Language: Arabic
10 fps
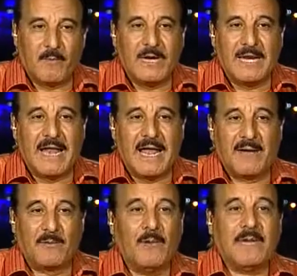وليه
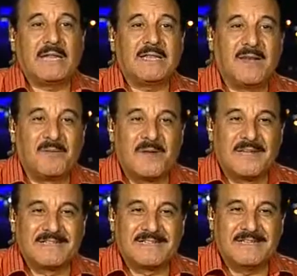لا واحنا عندنا
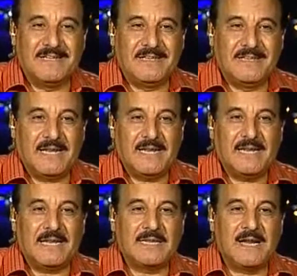المناظر دي يعني
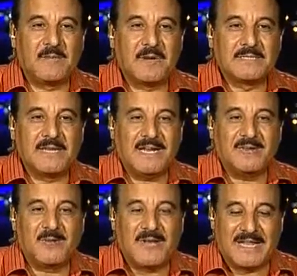احنا عندنا المناظر اللي احنا
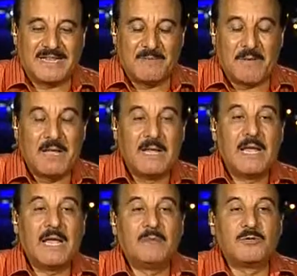ممكن نقدمها
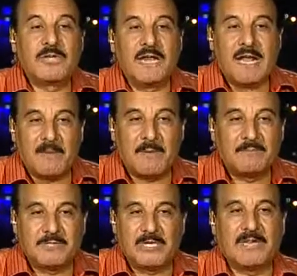صحيح. المشكله كمان
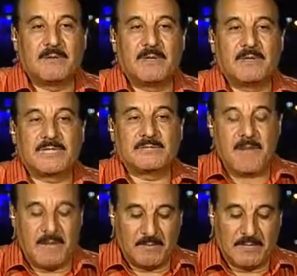مش كده يا استاذ
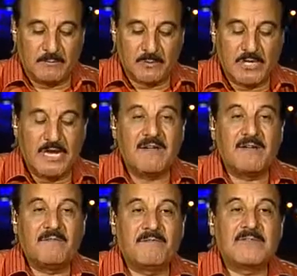محمد
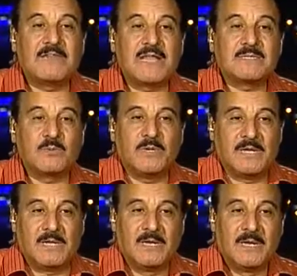المشكله في
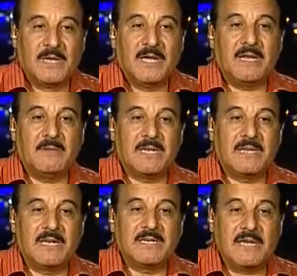التسويق آه. احنا ما
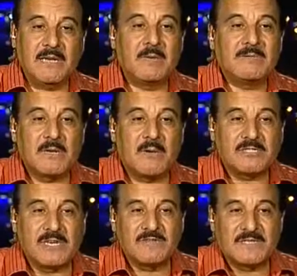عندناش احنا ما
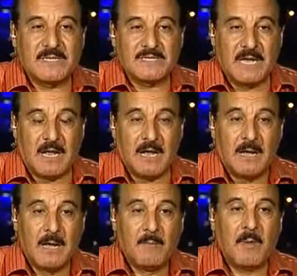بنسوقش نفسنا صح
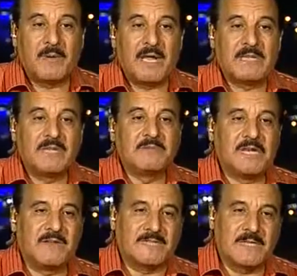ما بنقدمش
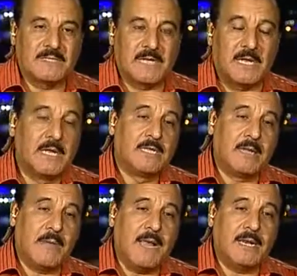نفسنا صح
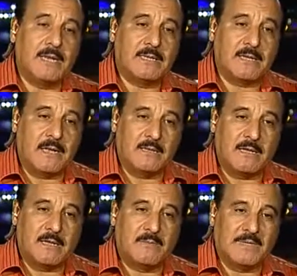طب هل انت
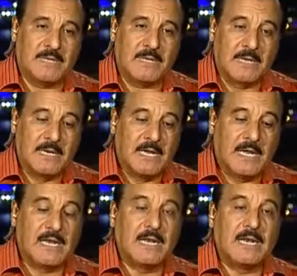تعتقد مثلا
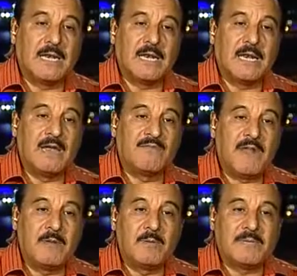ان
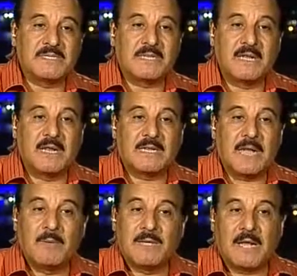الافلام المصريه اللي
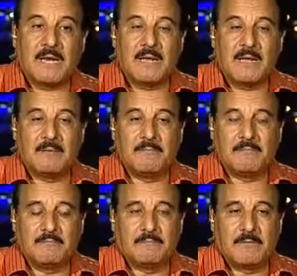اتعملت على
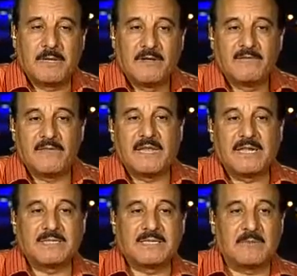في
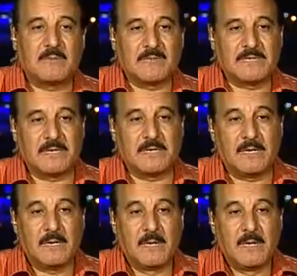تاريخ السينما المصريه
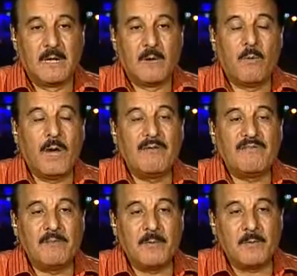م. ولا
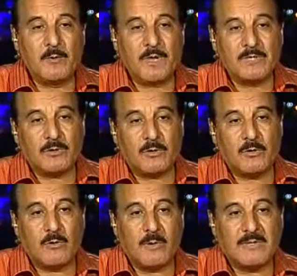فيلم منهم يصلح ان
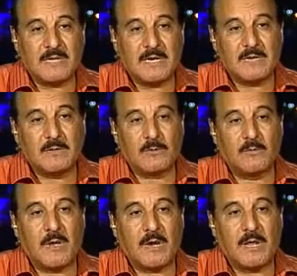هو مثلا يدخل
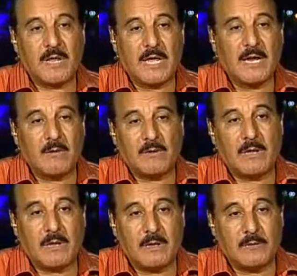مهرجان كان او
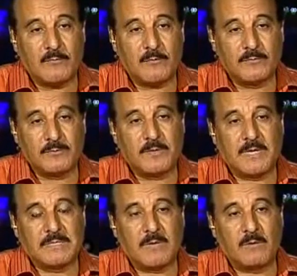يفوز
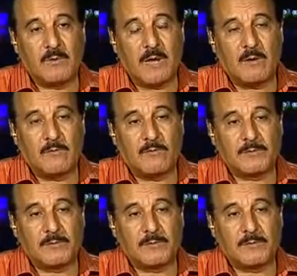بالجائزه الاولى او آه.